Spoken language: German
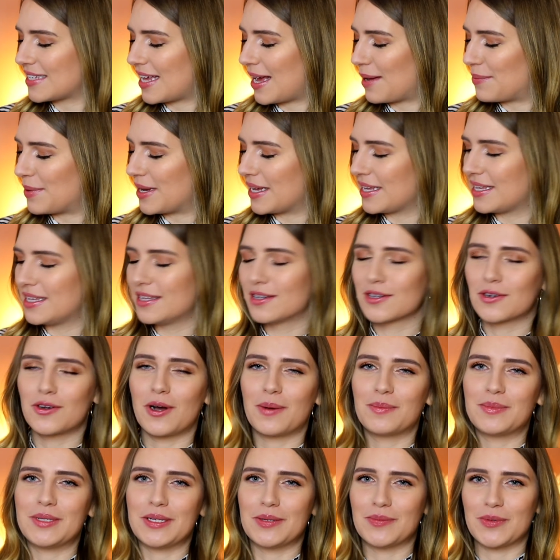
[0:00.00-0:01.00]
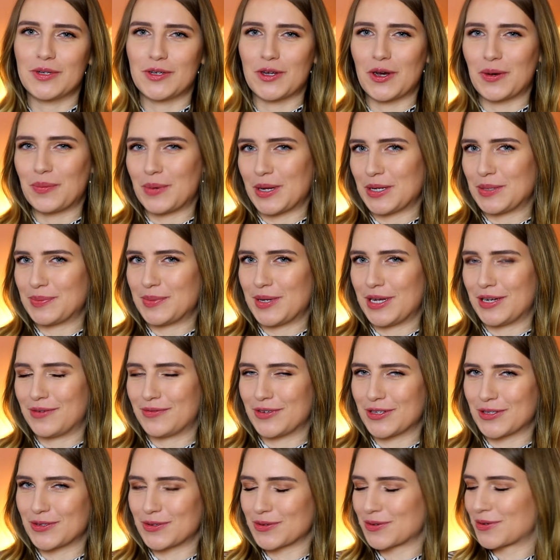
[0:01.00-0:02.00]
aber hier kommt ihr mir doch manchmal
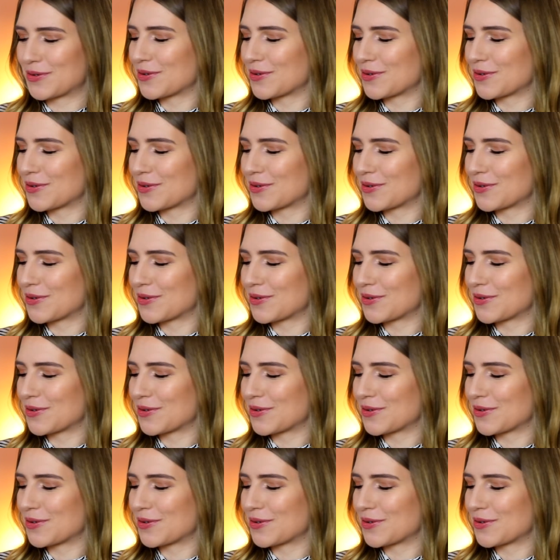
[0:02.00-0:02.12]
etwas zu